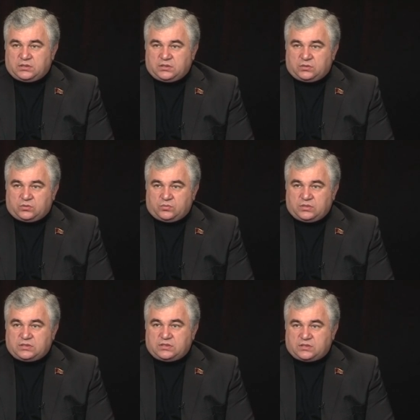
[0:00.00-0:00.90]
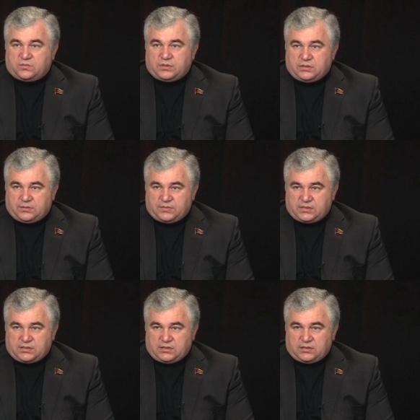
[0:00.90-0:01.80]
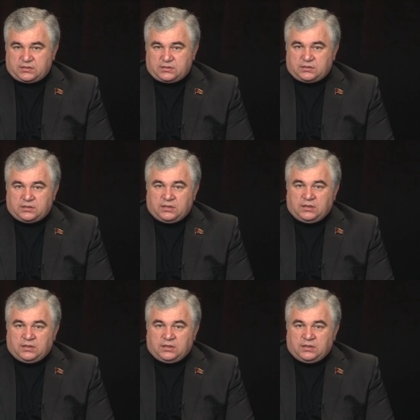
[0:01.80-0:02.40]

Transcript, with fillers: где нет Министерства по делам национальностей.